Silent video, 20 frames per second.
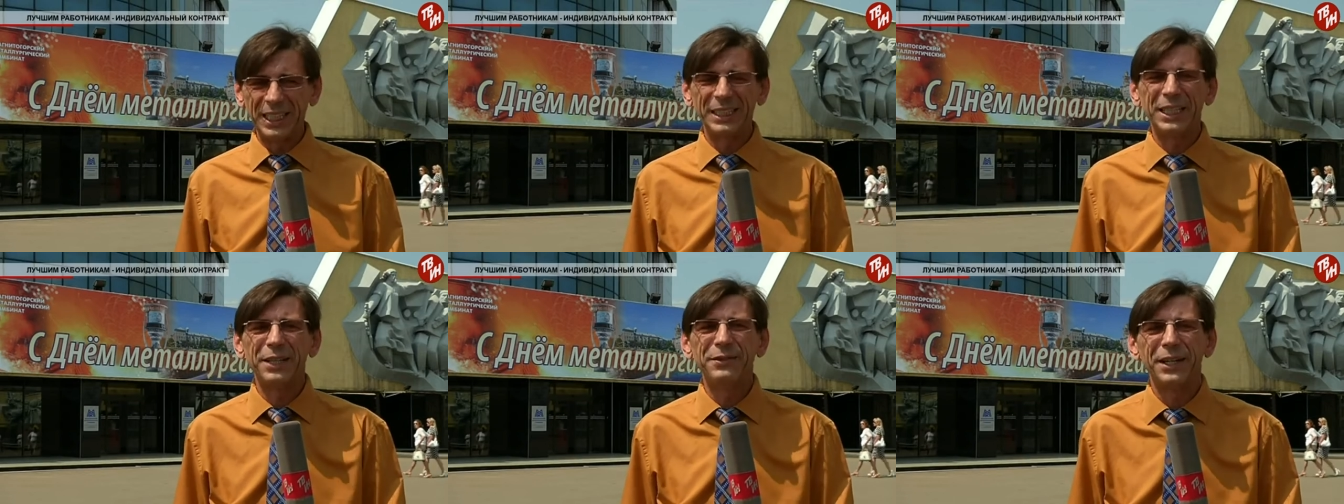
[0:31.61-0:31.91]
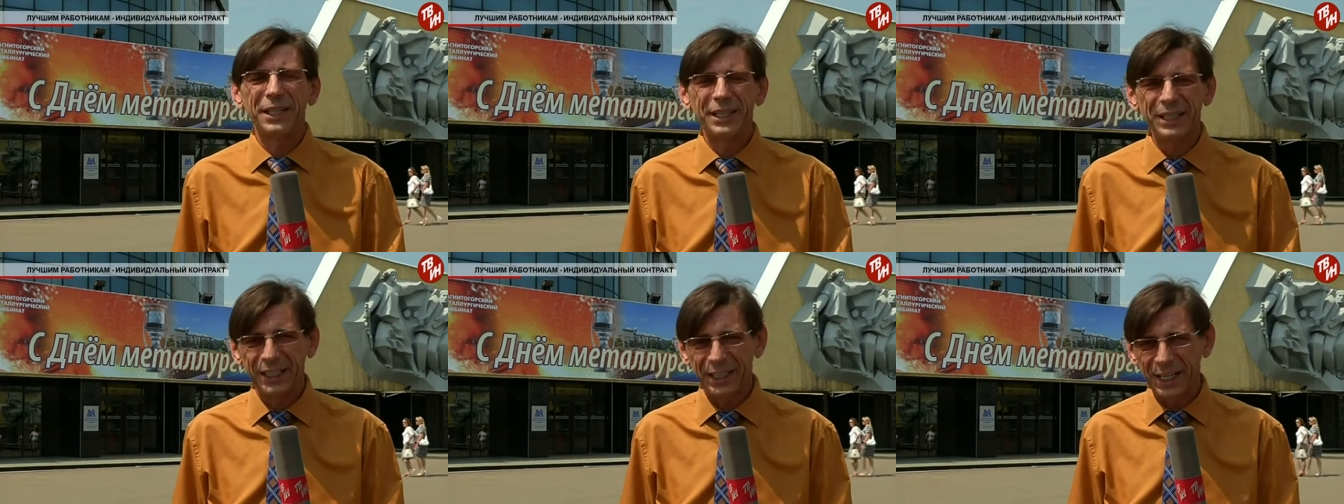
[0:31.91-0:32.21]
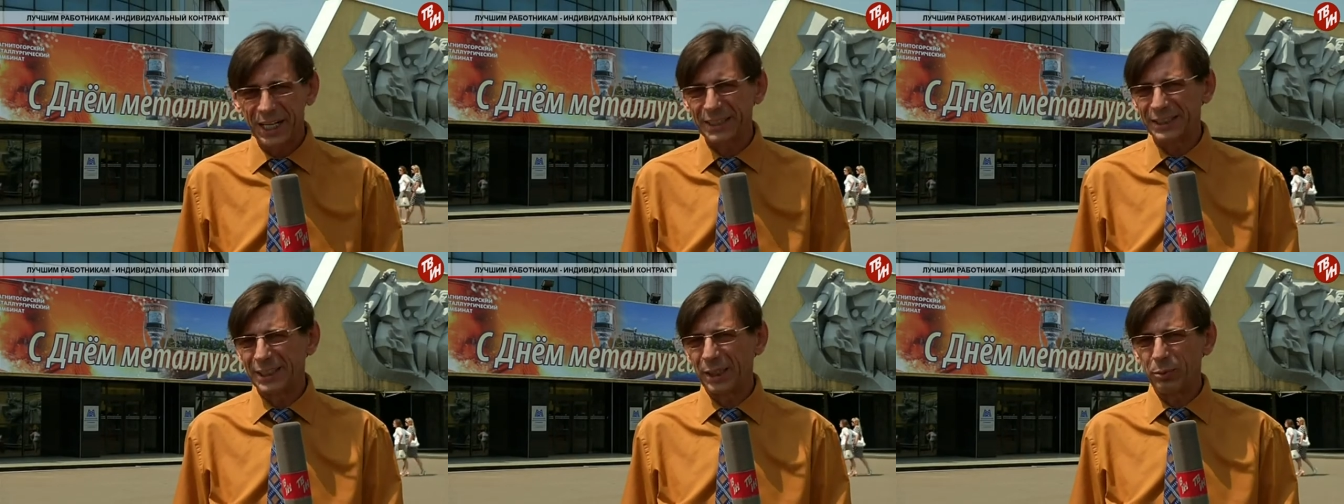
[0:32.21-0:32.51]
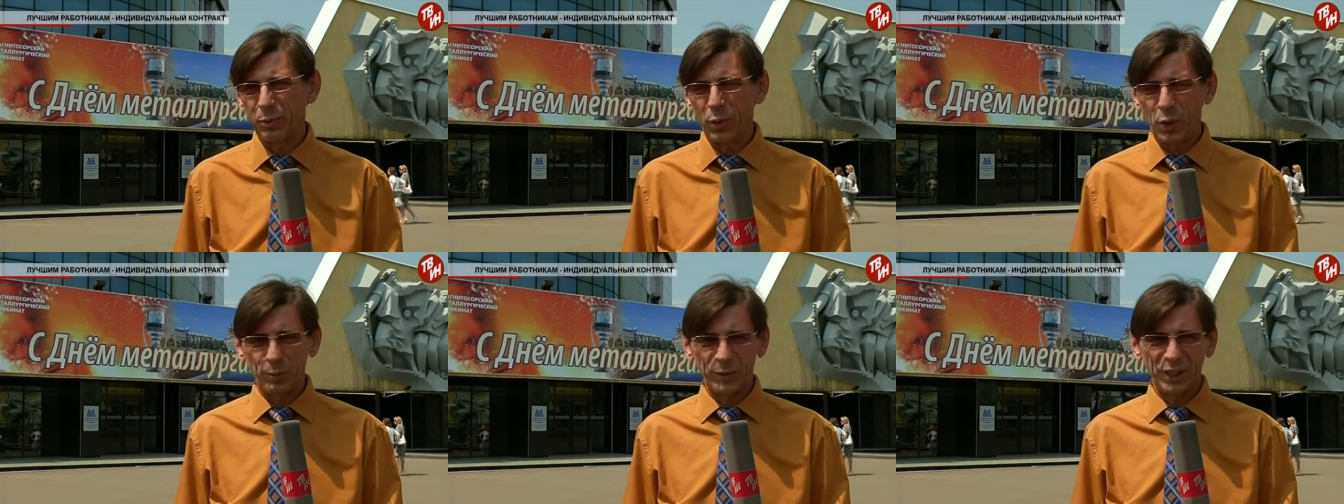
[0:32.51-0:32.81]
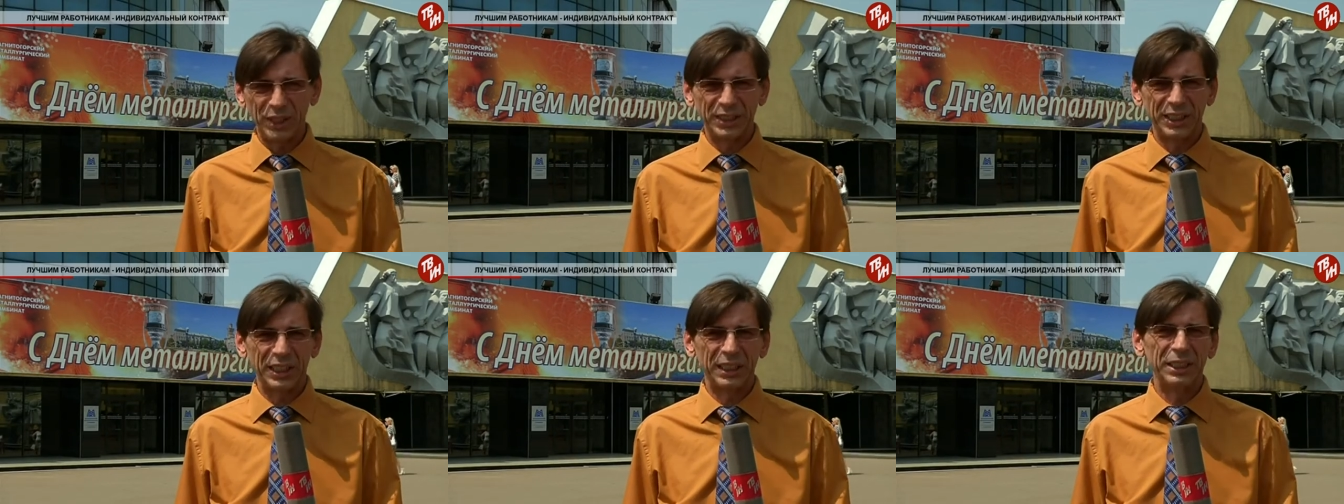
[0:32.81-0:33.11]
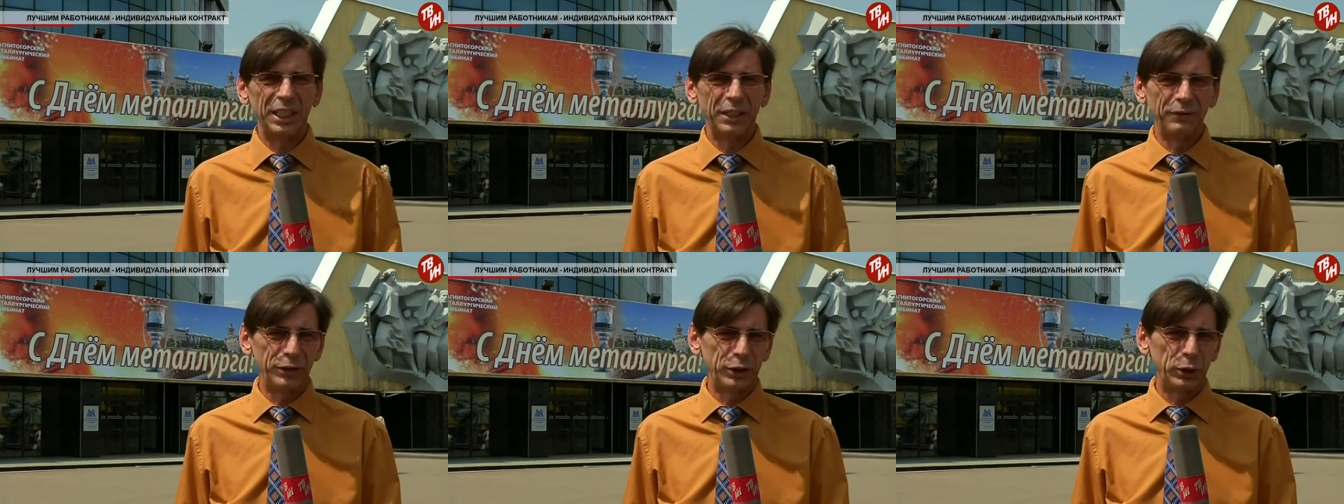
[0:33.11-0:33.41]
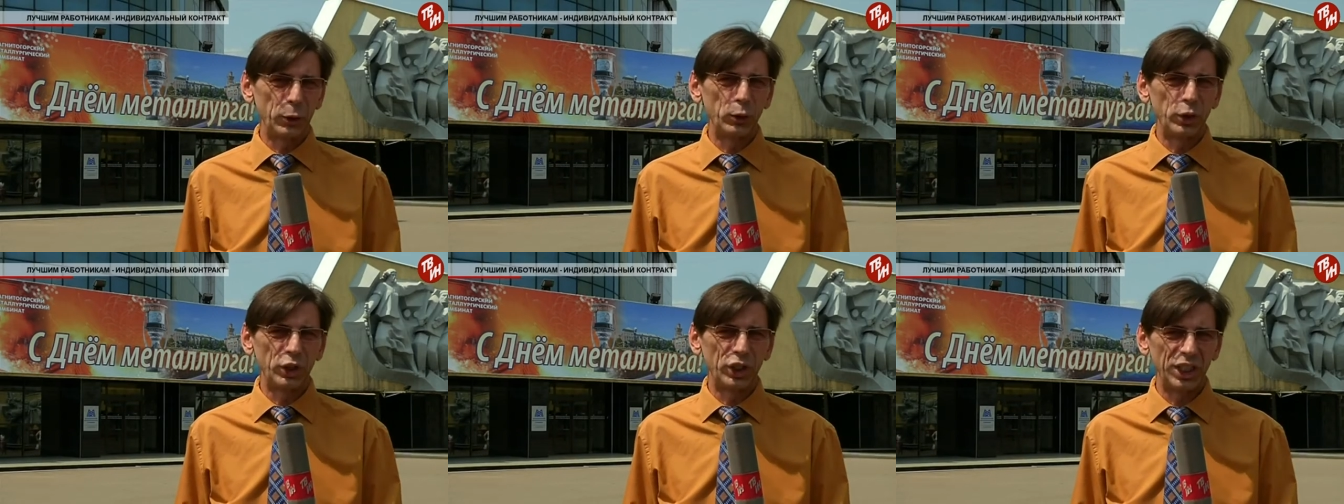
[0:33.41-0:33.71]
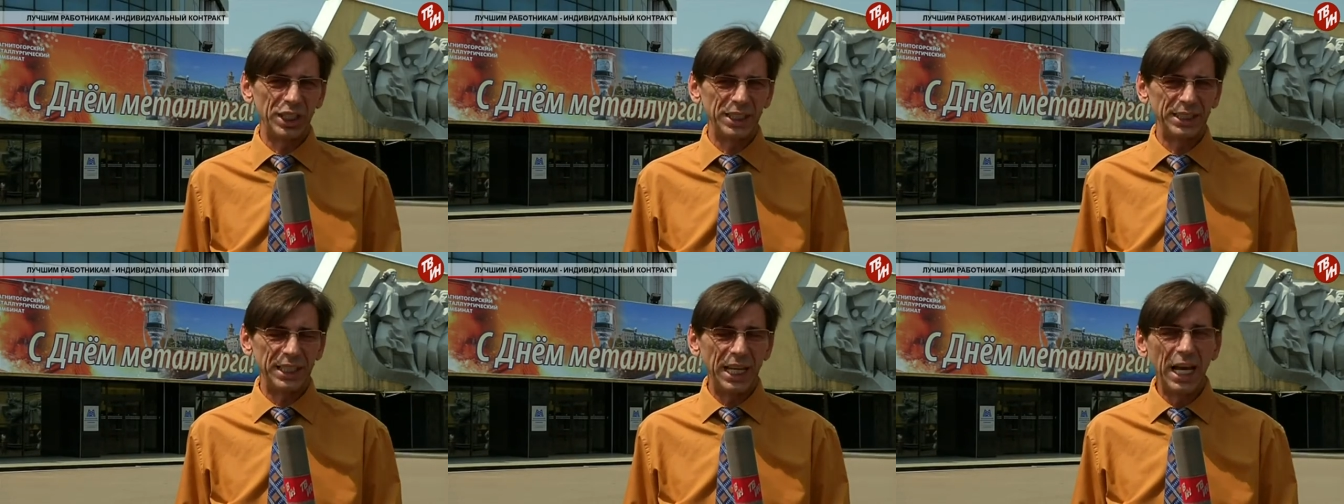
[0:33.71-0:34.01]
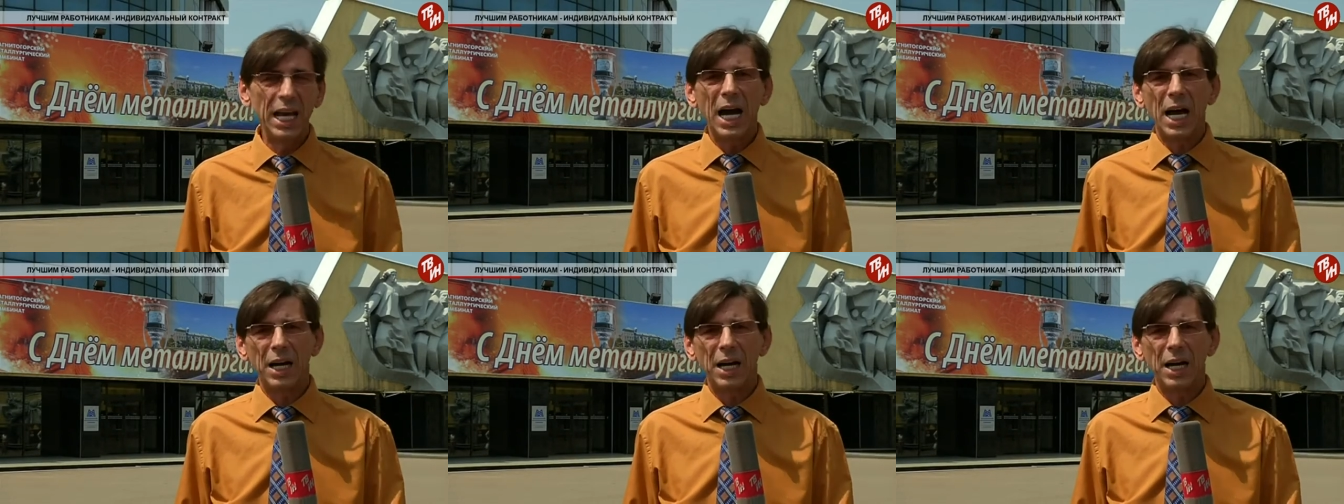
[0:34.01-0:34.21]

наверняка запомнится на всю жизнь.